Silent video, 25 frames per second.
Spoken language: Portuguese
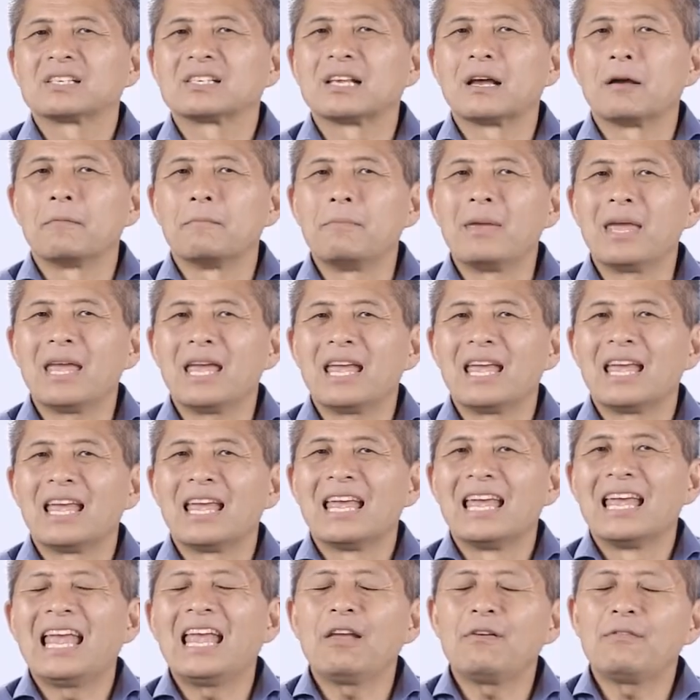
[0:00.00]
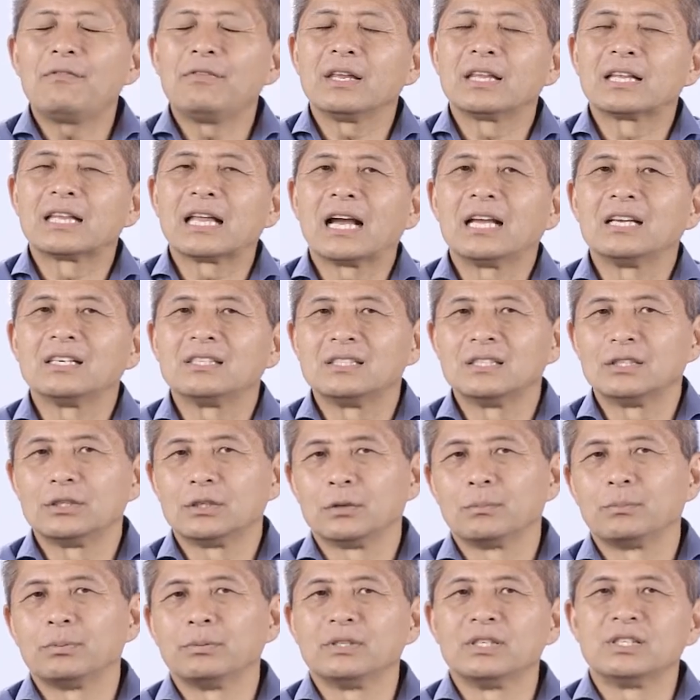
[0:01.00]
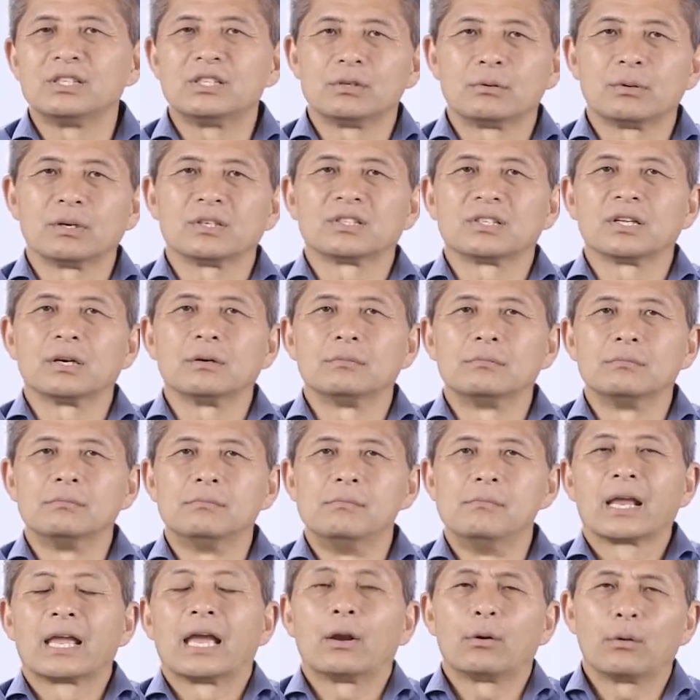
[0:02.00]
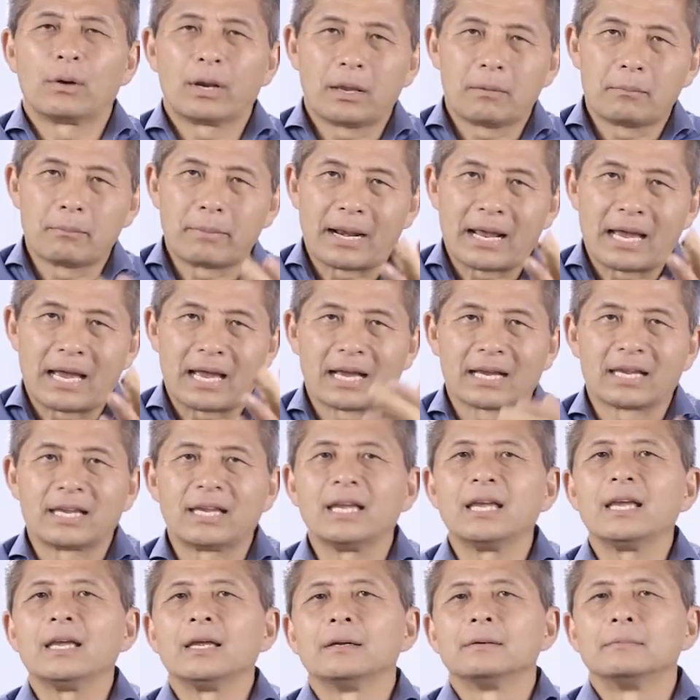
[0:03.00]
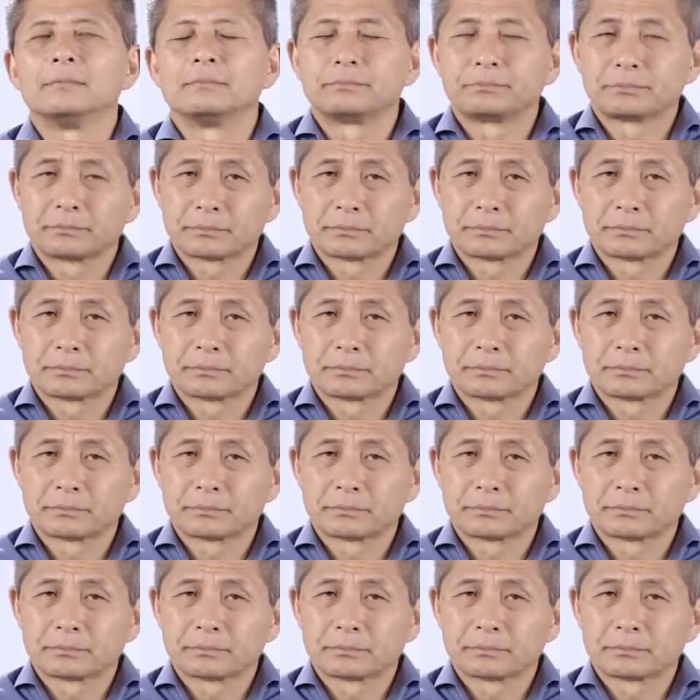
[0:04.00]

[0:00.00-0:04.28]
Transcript: para saber evitar esse tipo de situação. Quero lembrar aqui